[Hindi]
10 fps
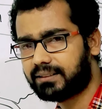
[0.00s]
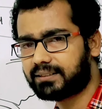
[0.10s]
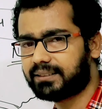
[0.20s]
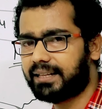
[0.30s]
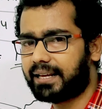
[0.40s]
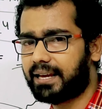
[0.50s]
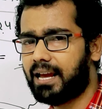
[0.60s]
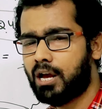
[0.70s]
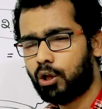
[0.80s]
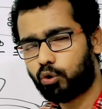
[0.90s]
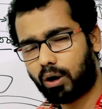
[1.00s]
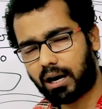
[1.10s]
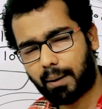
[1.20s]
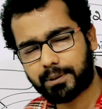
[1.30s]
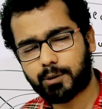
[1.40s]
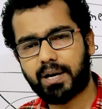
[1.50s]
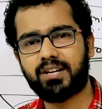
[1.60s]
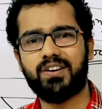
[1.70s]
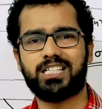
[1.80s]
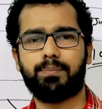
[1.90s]
नजर से देखें तो अगर आप इसमें
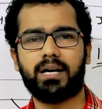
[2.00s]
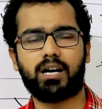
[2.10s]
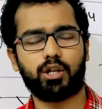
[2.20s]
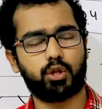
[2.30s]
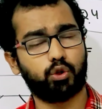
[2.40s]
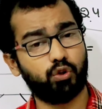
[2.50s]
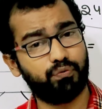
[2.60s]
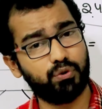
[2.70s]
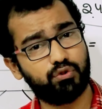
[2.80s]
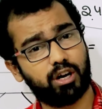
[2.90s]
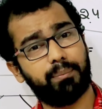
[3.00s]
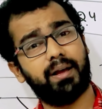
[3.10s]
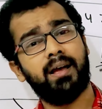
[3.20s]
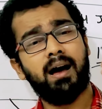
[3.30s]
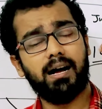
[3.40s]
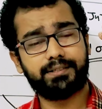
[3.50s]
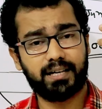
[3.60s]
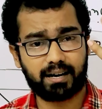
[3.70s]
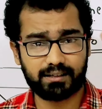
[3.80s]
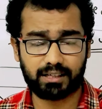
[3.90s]
इन्वेस्टमेंट करते हो तो फ्यूचर में
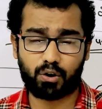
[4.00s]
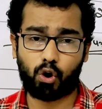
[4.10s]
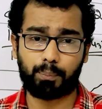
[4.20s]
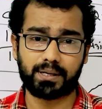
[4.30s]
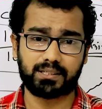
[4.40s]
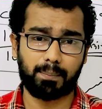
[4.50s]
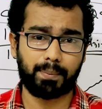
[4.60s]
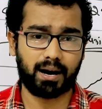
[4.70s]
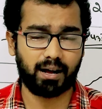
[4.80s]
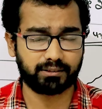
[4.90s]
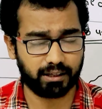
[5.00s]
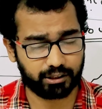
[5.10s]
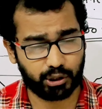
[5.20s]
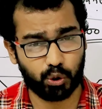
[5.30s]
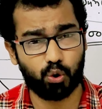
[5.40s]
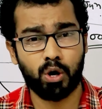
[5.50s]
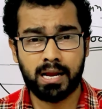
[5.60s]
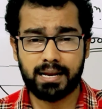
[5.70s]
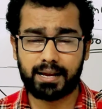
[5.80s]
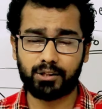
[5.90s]
अच्छा खासा कॉर्पस आप बना सकते हो
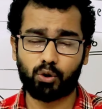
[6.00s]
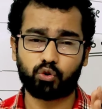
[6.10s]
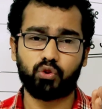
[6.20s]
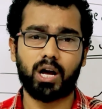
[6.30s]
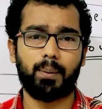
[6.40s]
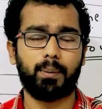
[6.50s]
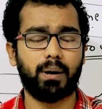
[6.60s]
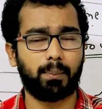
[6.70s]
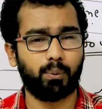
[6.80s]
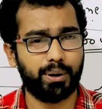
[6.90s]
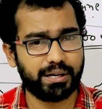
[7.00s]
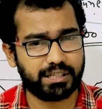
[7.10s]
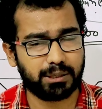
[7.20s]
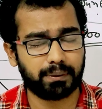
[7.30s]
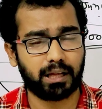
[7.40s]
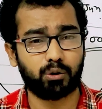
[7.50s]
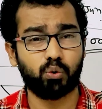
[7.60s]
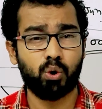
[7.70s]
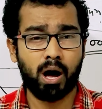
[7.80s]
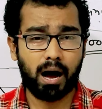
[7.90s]
लेकिन दोस्तों यहाँ पे मैं आपको एक चीज बता
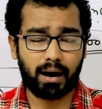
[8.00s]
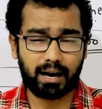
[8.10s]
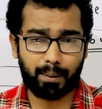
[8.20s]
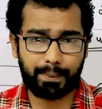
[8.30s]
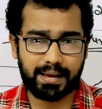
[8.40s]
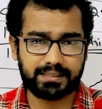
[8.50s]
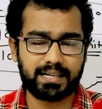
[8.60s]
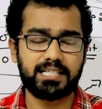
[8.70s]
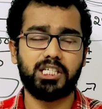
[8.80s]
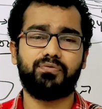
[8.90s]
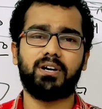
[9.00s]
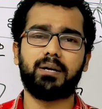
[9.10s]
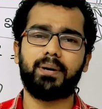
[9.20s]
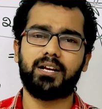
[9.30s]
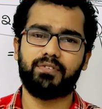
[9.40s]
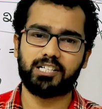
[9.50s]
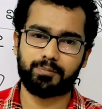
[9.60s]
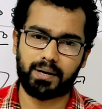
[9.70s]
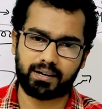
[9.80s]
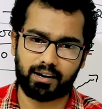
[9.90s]
दूं अगर आप ऐसे किसी फंड में
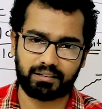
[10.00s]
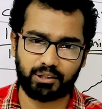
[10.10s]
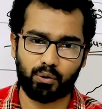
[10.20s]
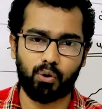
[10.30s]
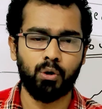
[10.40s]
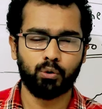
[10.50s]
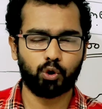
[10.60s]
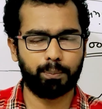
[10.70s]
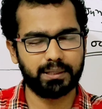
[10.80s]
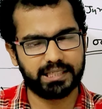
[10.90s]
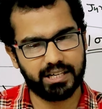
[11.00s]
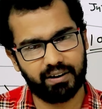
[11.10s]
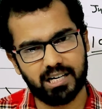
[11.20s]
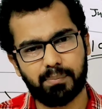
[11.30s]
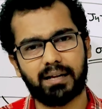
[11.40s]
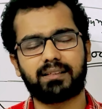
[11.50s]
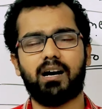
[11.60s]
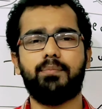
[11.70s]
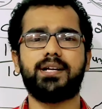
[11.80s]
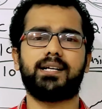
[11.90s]
इन्वेस्टमेंट करते हो तो बस ये वाली बात का
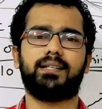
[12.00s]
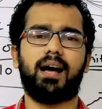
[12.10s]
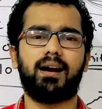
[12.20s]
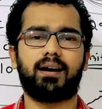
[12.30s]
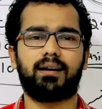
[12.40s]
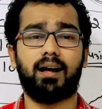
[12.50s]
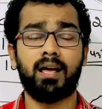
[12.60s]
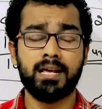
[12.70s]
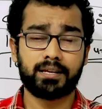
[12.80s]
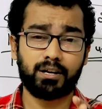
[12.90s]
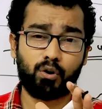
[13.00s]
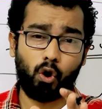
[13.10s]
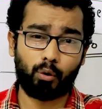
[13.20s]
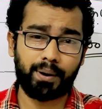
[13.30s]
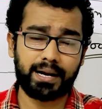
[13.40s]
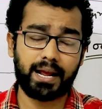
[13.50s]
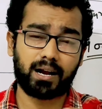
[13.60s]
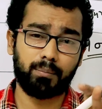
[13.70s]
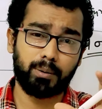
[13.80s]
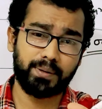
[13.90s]
हमेशा ध्यान रखना कि गवर्नमेंट है
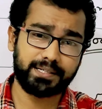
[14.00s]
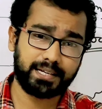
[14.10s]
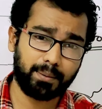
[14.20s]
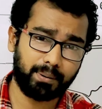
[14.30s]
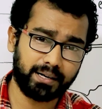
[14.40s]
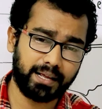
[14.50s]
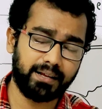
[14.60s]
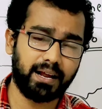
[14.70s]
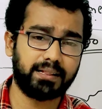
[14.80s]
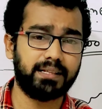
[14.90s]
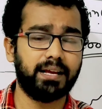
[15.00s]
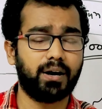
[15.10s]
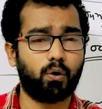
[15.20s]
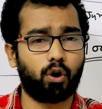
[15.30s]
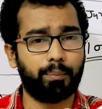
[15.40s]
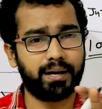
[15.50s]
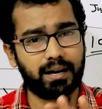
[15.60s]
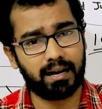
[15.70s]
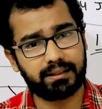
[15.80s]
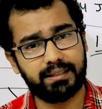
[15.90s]
कभी भी स्टेबल नहीं रहती है गवर्नमेंट
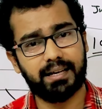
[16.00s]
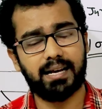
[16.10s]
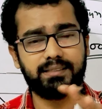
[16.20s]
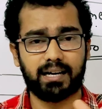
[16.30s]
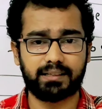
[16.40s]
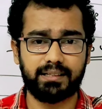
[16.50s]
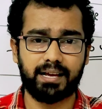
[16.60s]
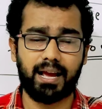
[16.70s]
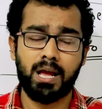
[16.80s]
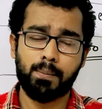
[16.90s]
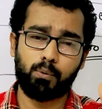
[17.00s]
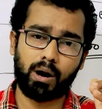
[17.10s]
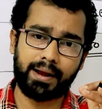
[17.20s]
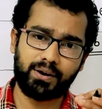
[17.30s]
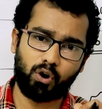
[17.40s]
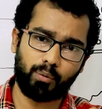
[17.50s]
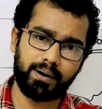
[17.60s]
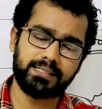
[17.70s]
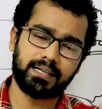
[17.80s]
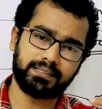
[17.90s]
आती है जाती है पुरानी
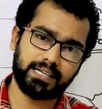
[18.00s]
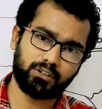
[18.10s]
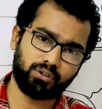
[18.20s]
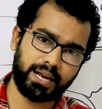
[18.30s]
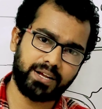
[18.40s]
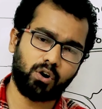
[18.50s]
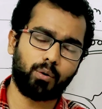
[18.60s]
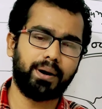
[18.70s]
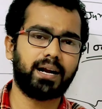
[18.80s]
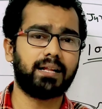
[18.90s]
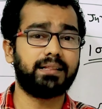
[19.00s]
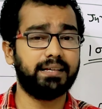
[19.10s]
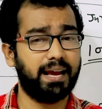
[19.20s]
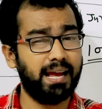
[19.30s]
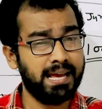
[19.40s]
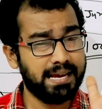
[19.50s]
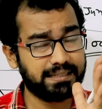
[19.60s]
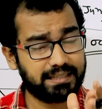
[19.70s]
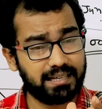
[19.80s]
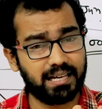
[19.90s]
गवर्नमेंट जाती है तो नई गवर्नमेंट आती है
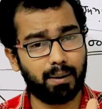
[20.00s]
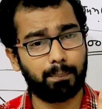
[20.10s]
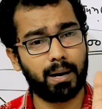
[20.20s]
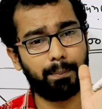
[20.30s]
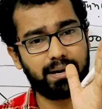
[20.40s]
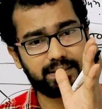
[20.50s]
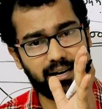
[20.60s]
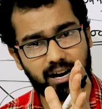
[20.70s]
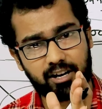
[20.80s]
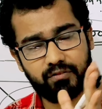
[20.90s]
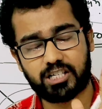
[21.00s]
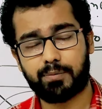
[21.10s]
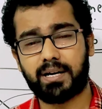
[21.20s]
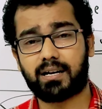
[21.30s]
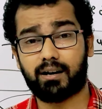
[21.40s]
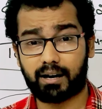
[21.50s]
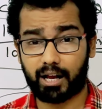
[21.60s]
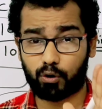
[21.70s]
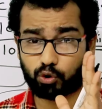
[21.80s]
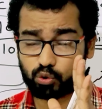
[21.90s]
इसलिए अपना पैसा अगर इन्वेस्टमेंट कर
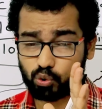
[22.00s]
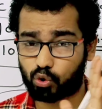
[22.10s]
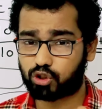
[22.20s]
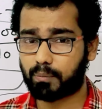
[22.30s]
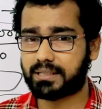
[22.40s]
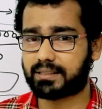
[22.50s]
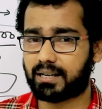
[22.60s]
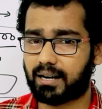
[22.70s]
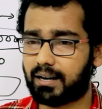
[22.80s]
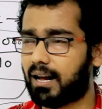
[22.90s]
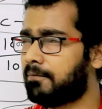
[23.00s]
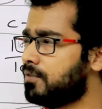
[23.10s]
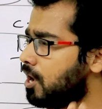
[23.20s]
रहे हो तो सोच समझ के करना